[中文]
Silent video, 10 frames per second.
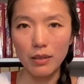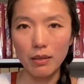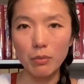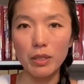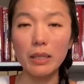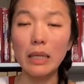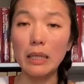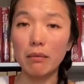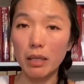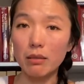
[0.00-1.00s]
那么。
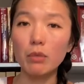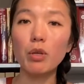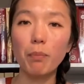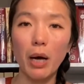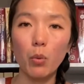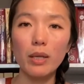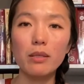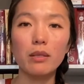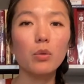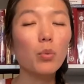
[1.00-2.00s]
你身为把关
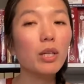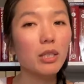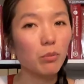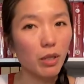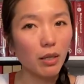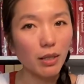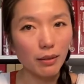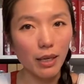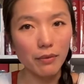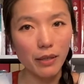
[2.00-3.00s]
者，为什么要
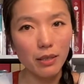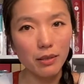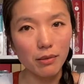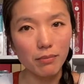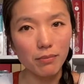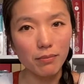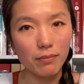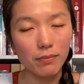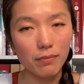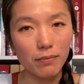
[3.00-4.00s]
让它发
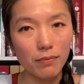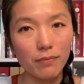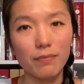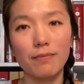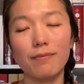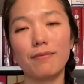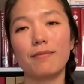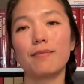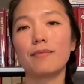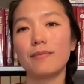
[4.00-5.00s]

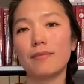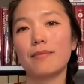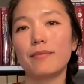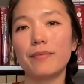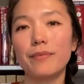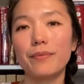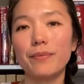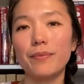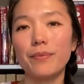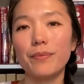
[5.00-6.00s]

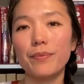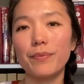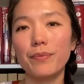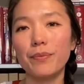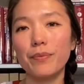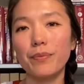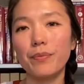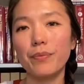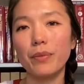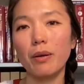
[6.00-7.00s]

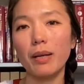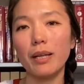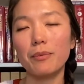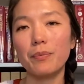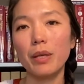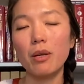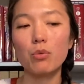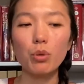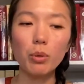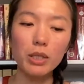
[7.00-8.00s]
生？OK，
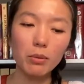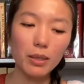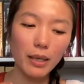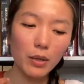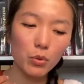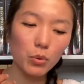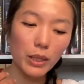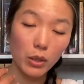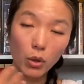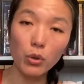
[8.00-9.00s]
所以我希望大家，如果
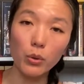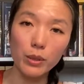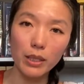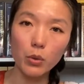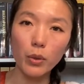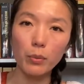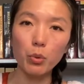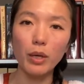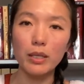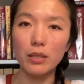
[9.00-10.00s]
以后有机会，
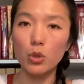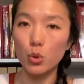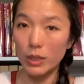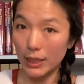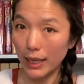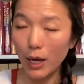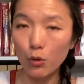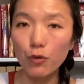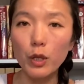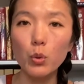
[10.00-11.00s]
不管你是学习阿
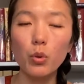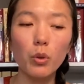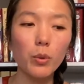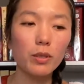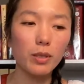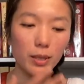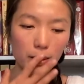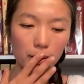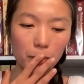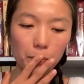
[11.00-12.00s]
育吠陀，或者
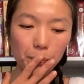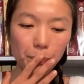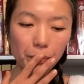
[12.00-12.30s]
是